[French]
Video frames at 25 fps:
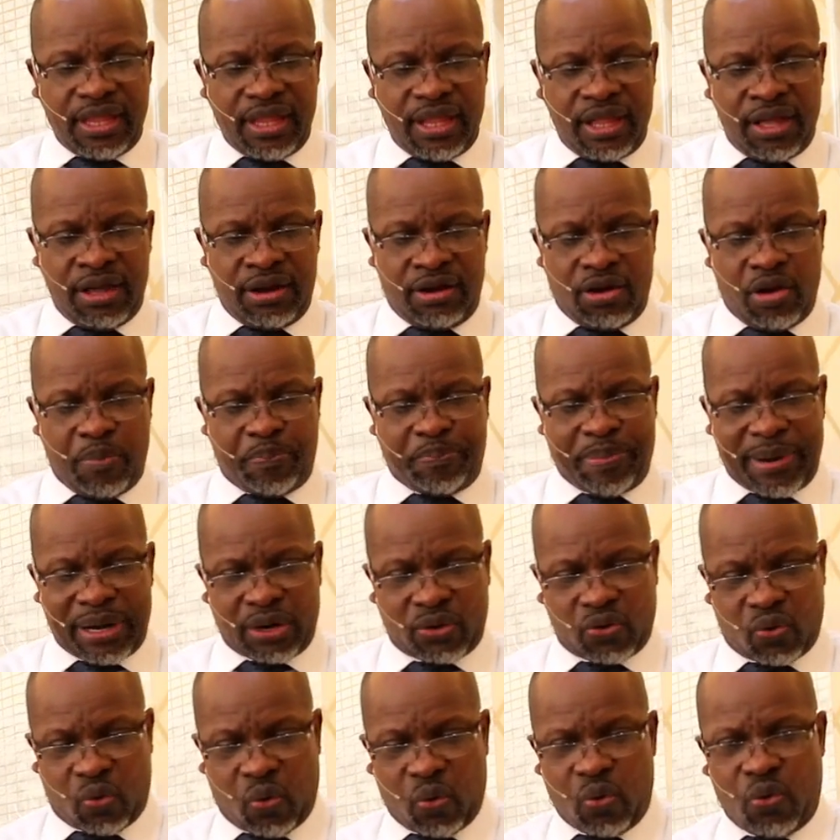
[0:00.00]
le
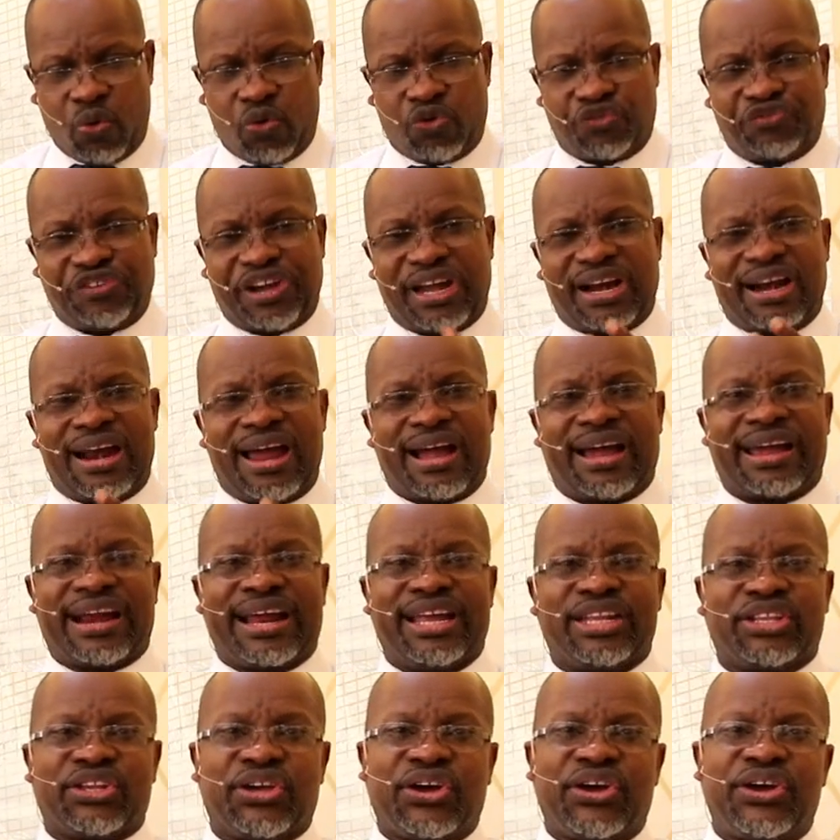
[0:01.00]
parcours vers la
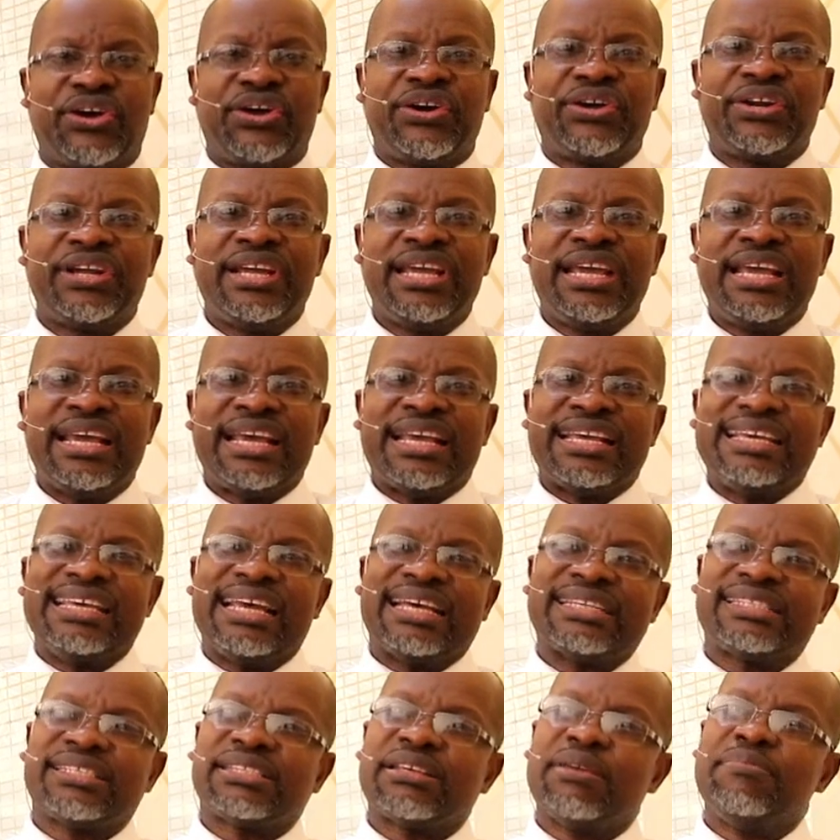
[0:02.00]
grandeur, il y
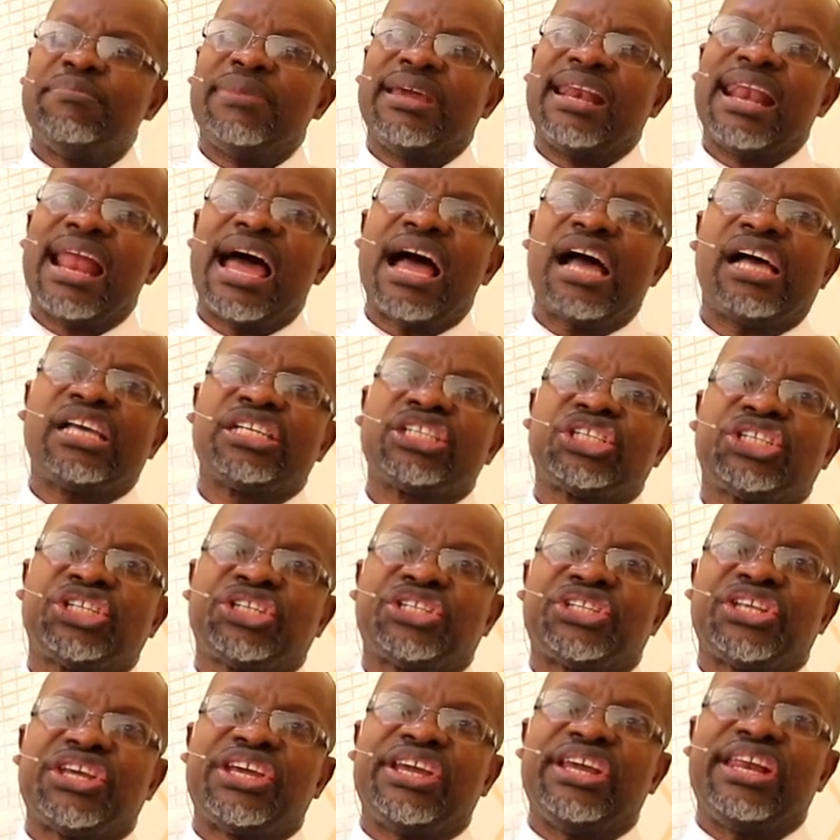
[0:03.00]
a ce mélange
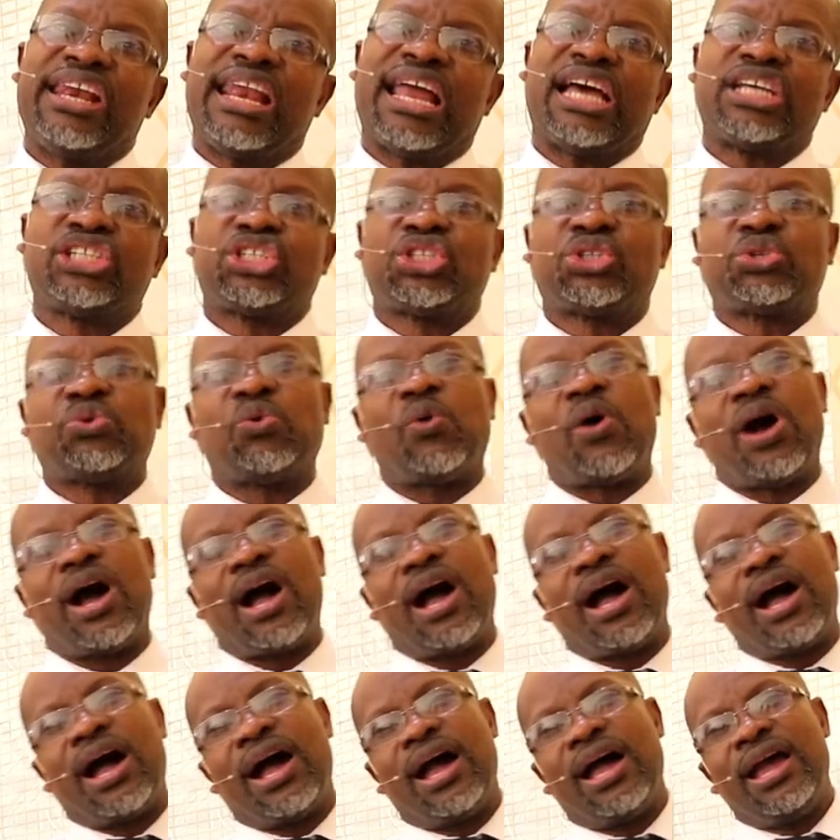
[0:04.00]
de la
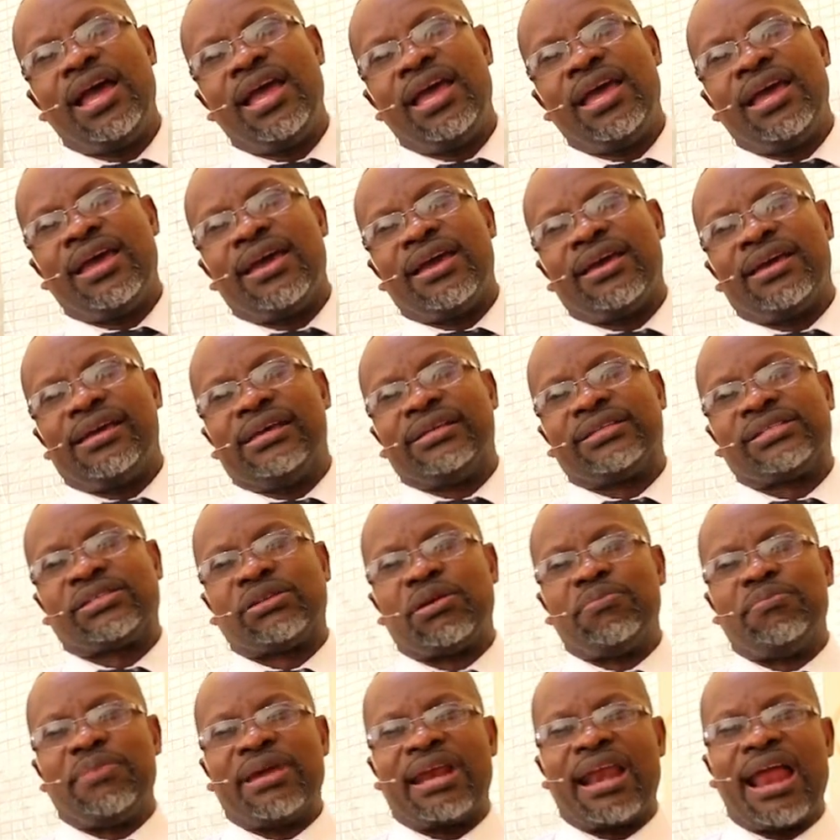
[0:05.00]
joie et ce
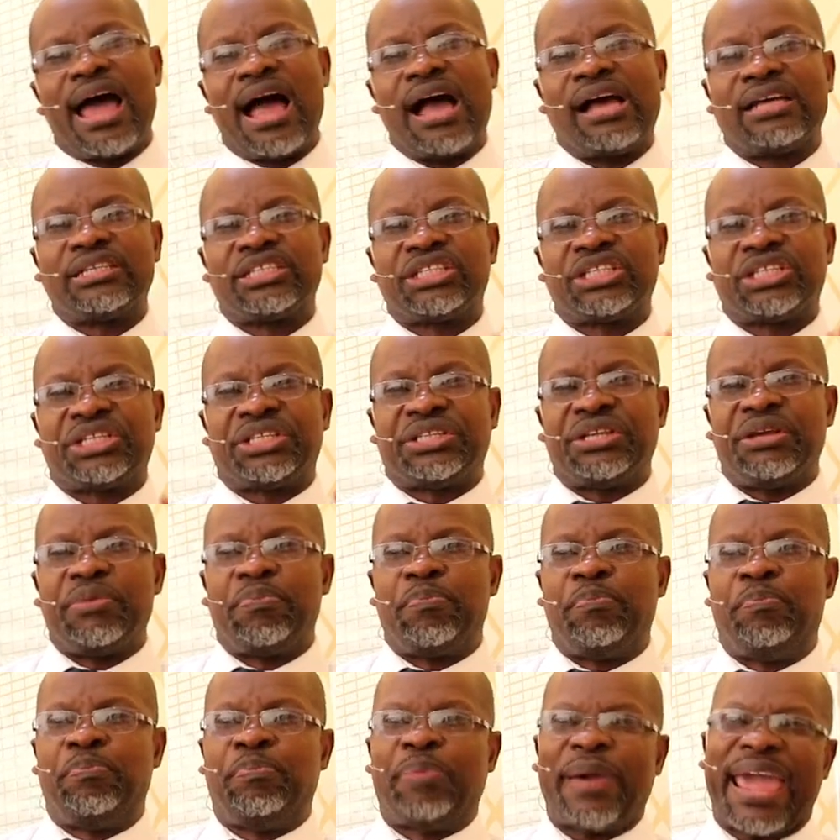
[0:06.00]
mélange de
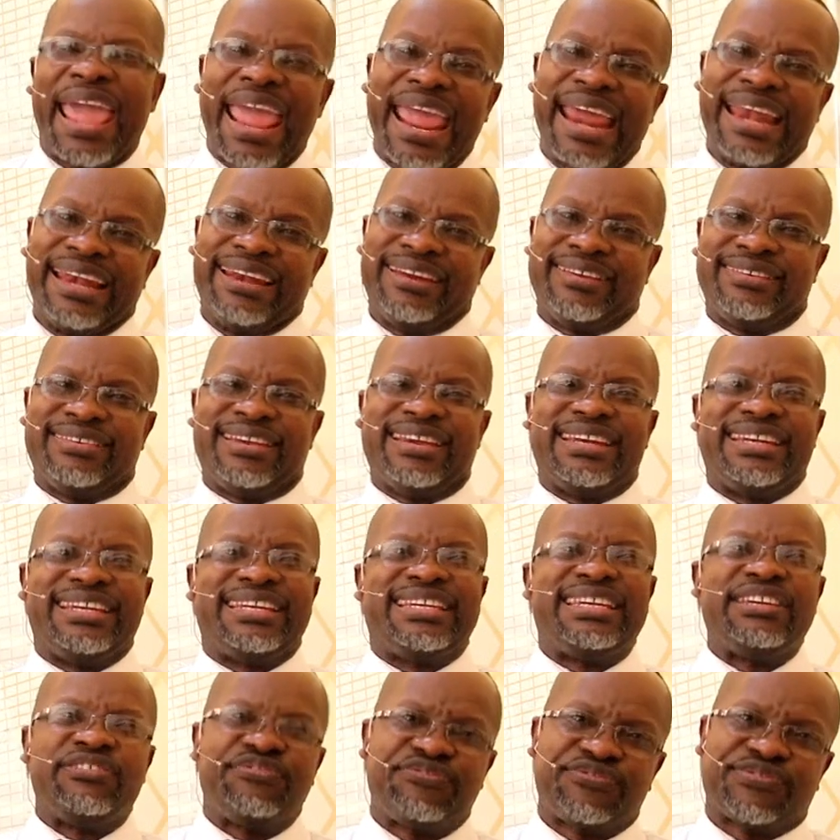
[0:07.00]
peine, de
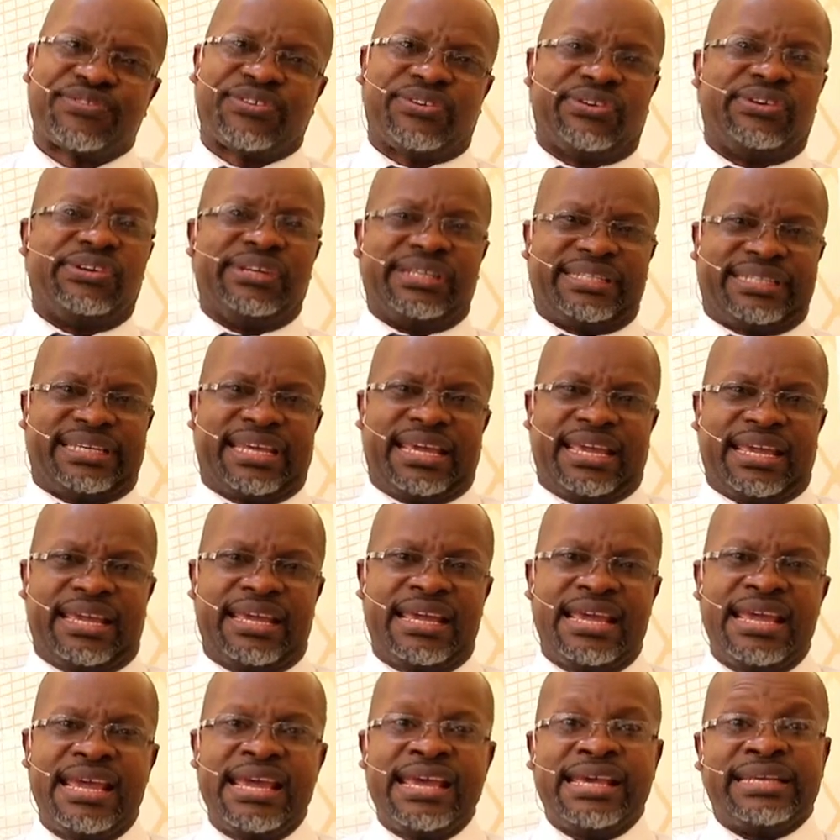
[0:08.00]
difficultés.
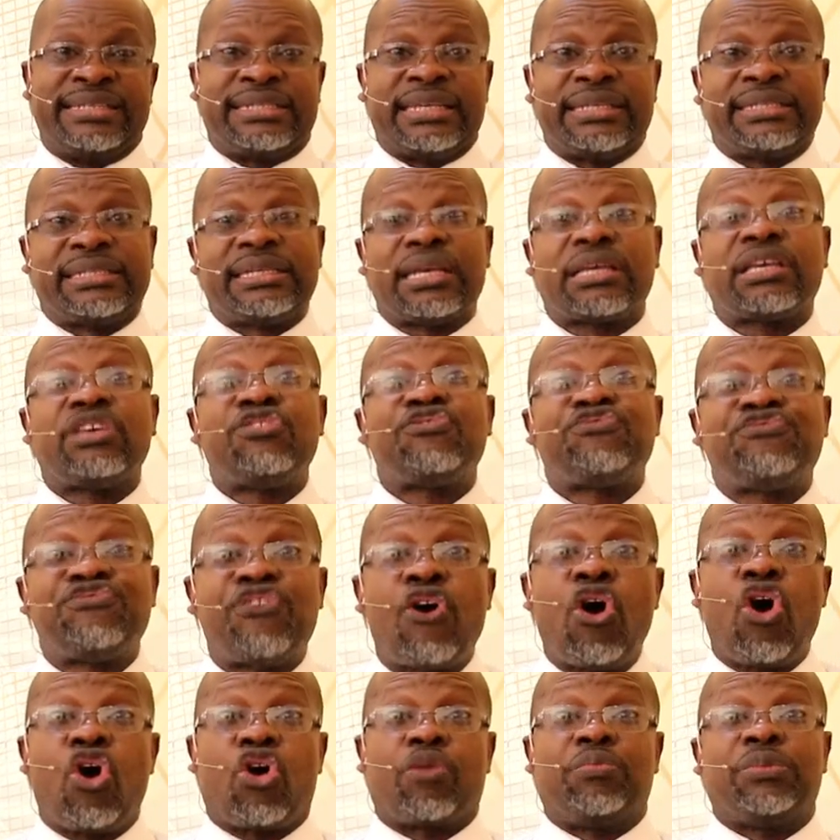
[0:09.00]
C'est ce qui
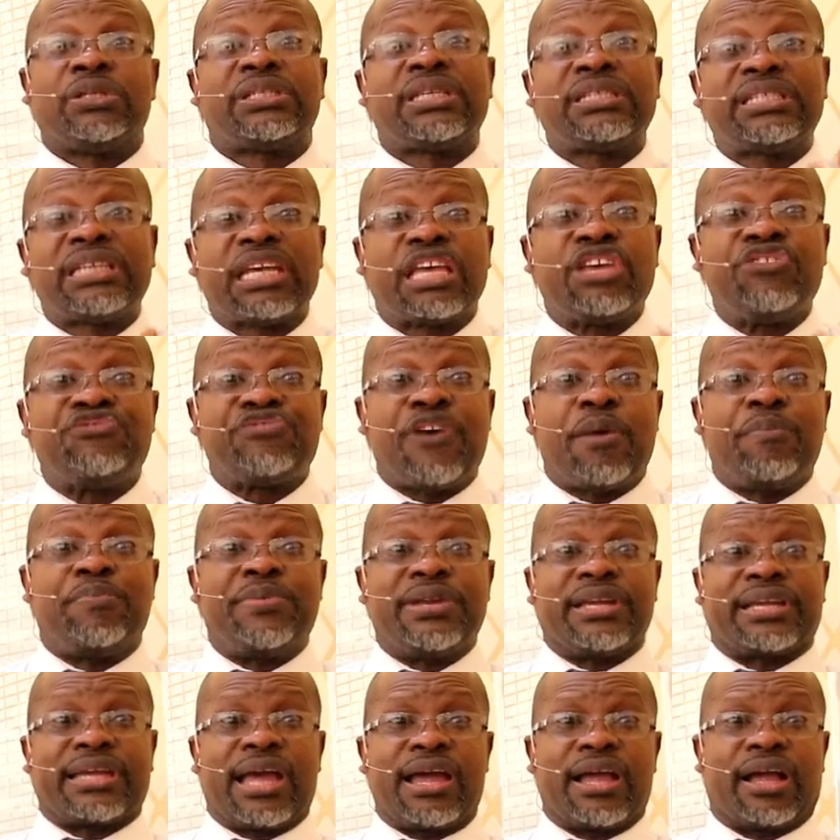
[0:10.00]
forme, c'est ce qui
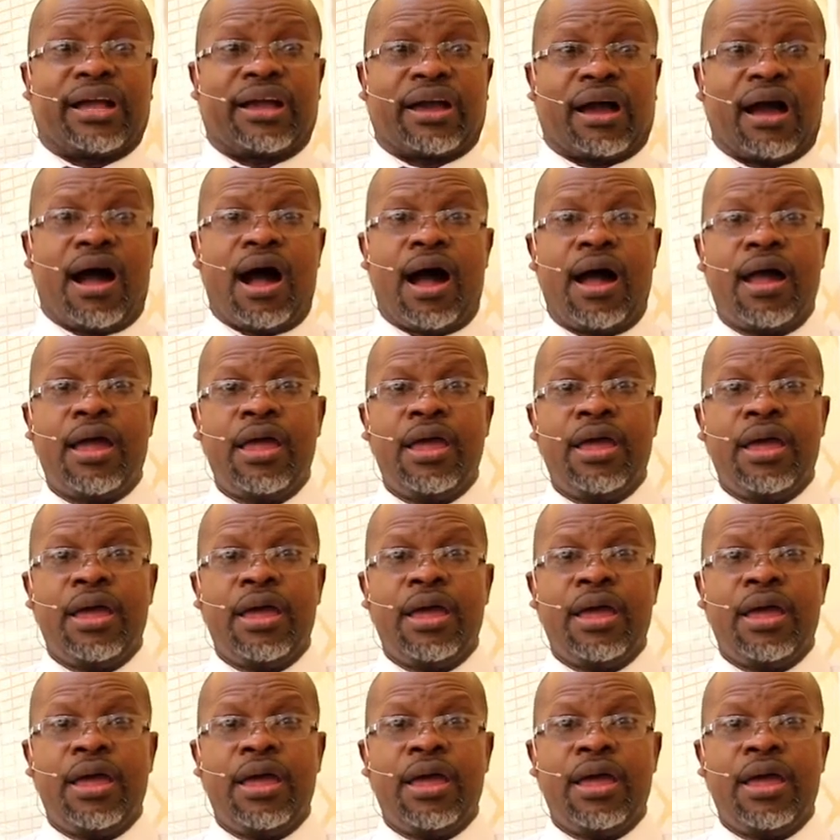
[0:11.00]
fabrique un grand.